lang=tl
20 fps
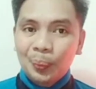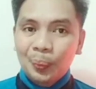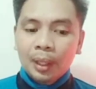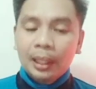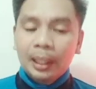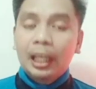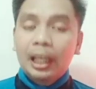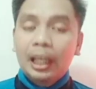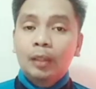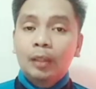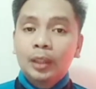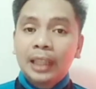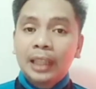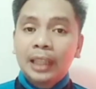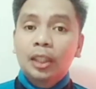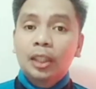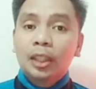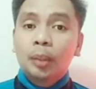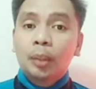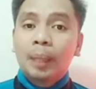na kung
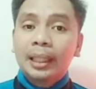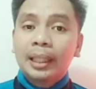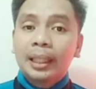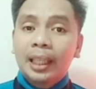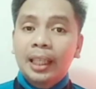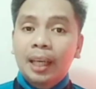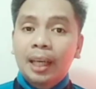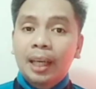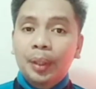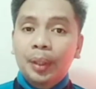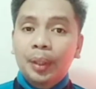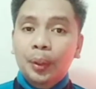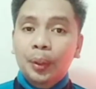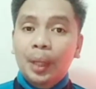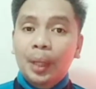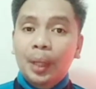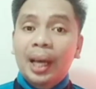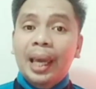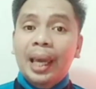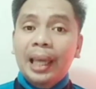saan tumatanggap ito
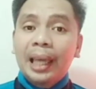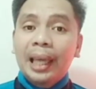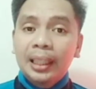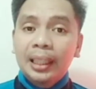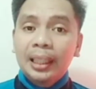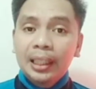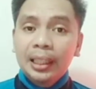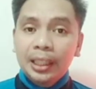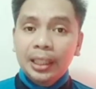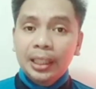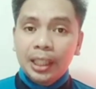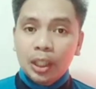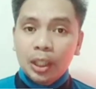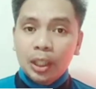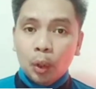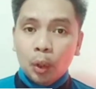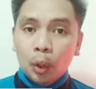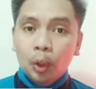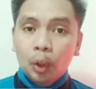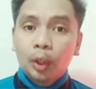ng 18 years
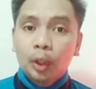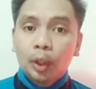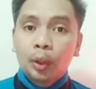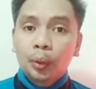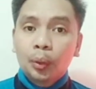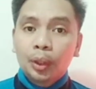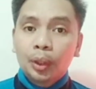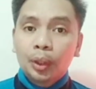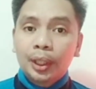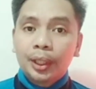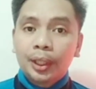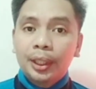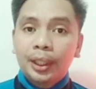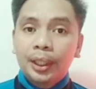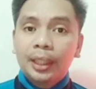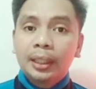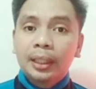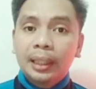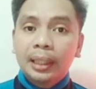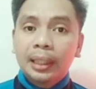old to
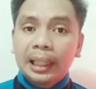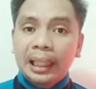30